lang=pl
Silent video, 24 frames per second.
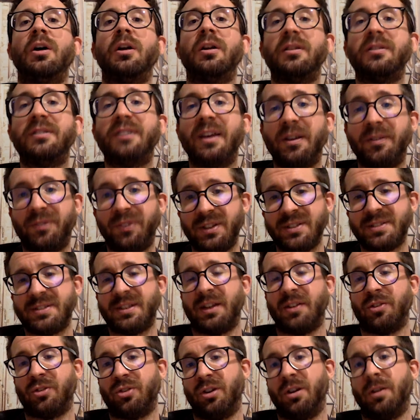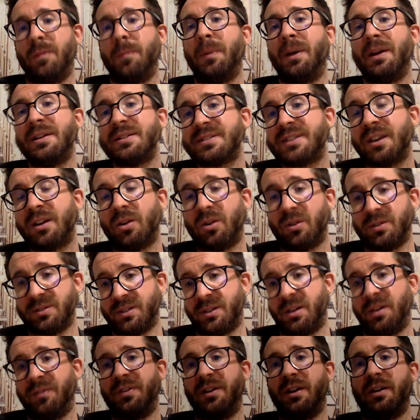Davisa, czyli męskich
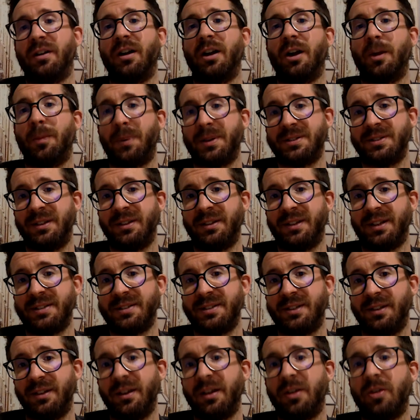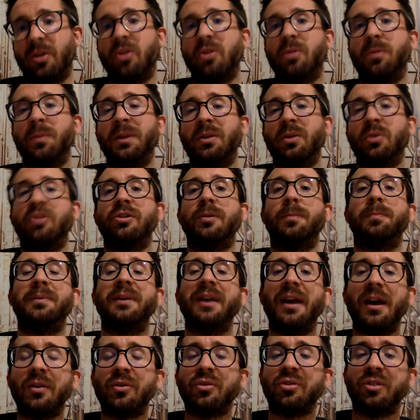rozgrywek reprezentacyjnych odbędą się
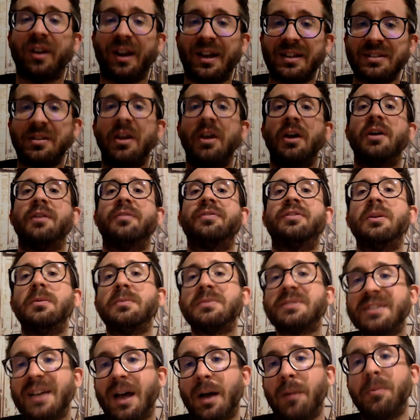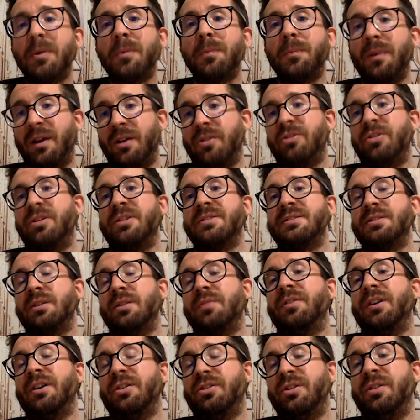pierwszy raz w tym samym mieście, co
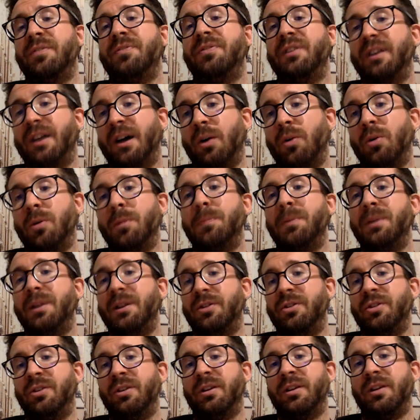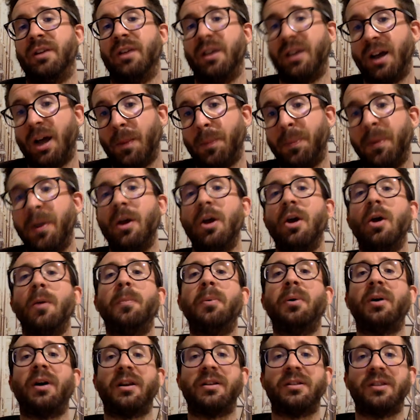właśnie finały Billie Jean King Cup.
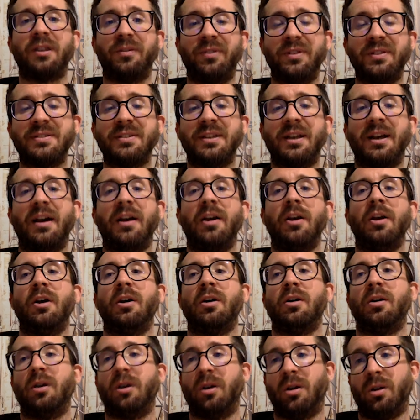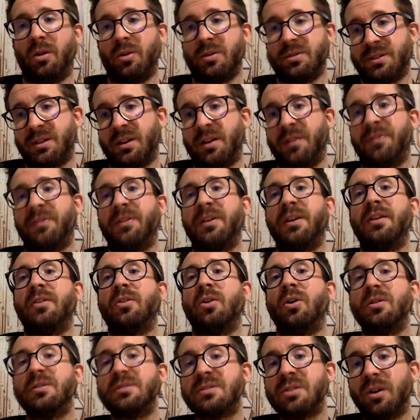Puchar Davisa e, rozgrywki
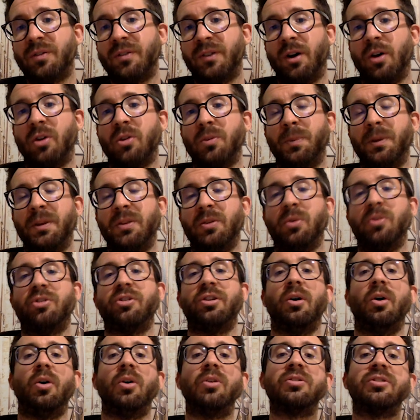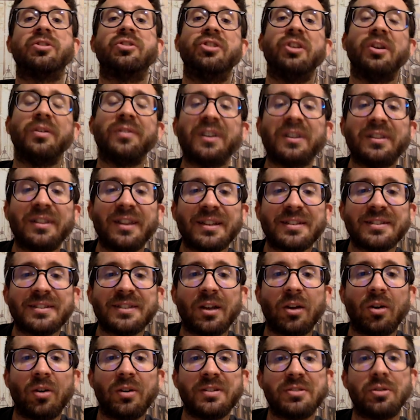końcowe odbędą się od
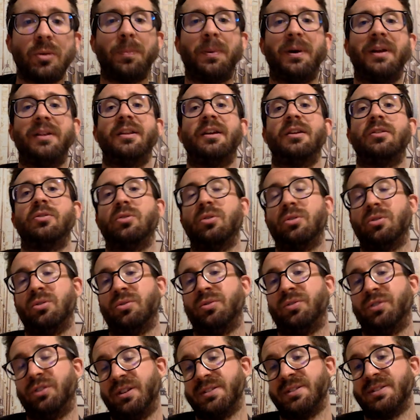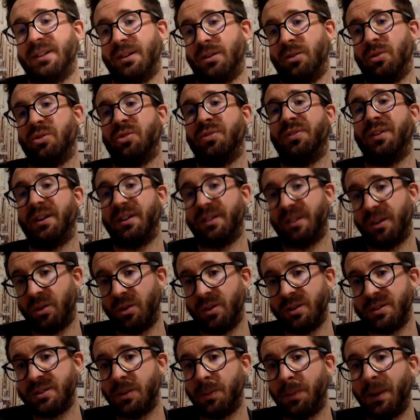19 listopada do 24
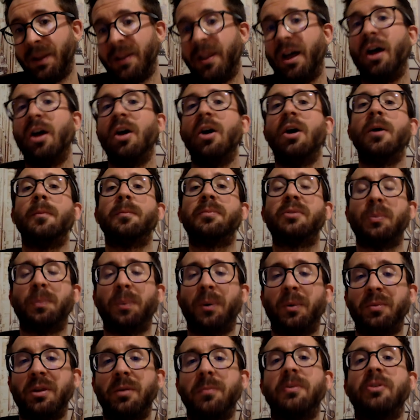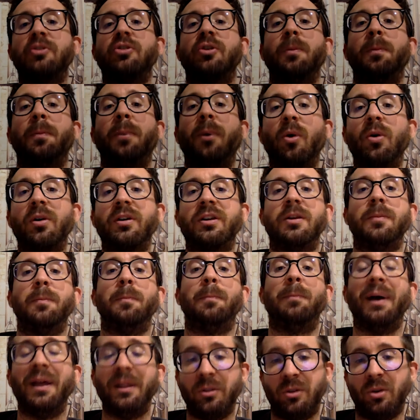listopada listopada. Przypomnijmy, że Polki
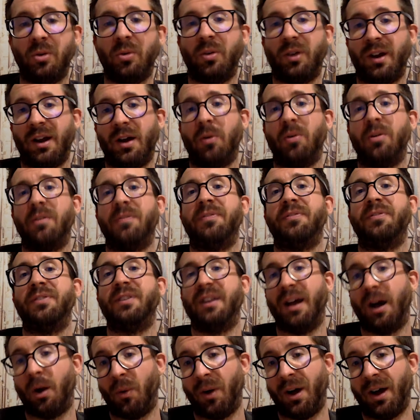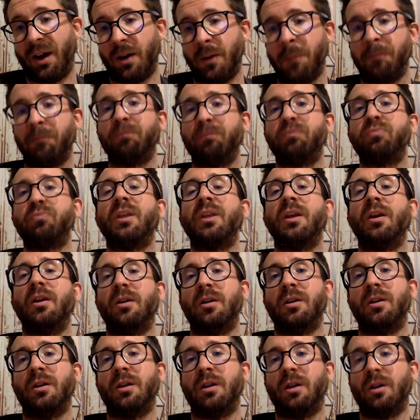będą grały w finałach
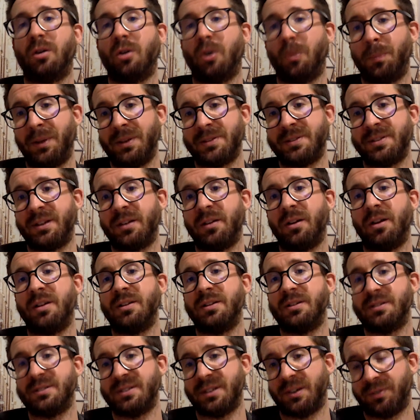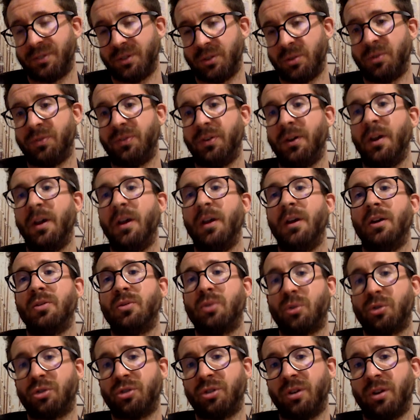y, kobiecych y, zawodów
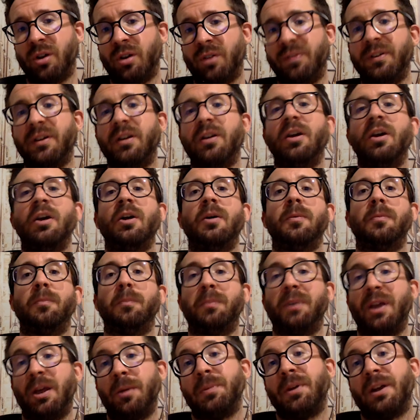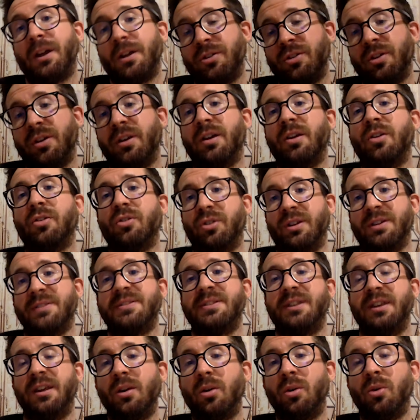drużynowych. Miejmy nadzieję, że
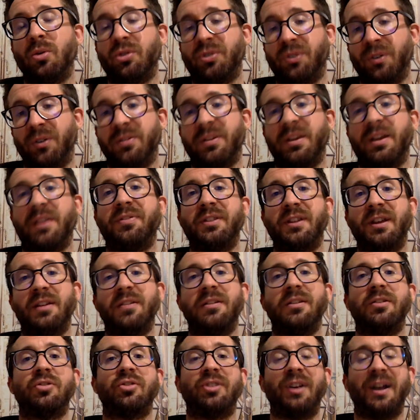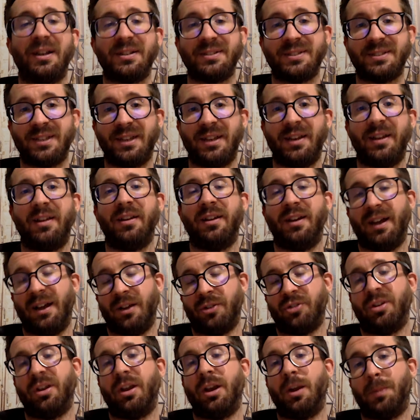z Igą Świątek wtedy szanse
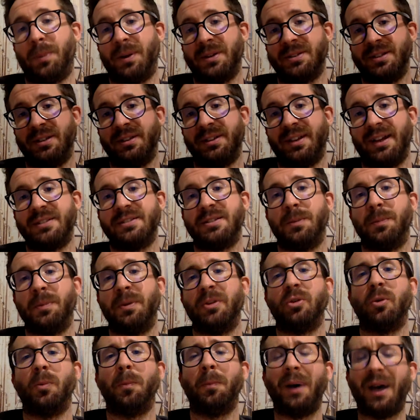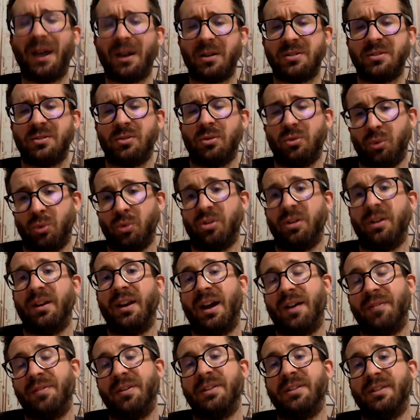naszej reprezentacji będą bardzo duże
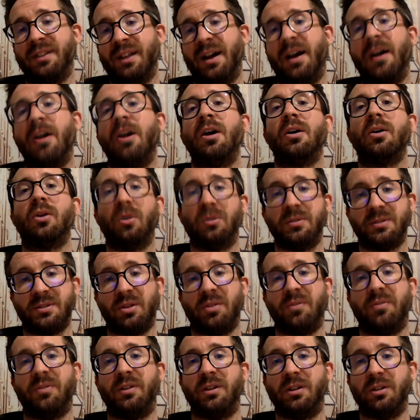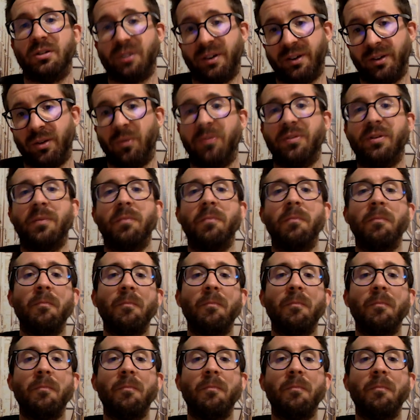nawet na końcowy triumf.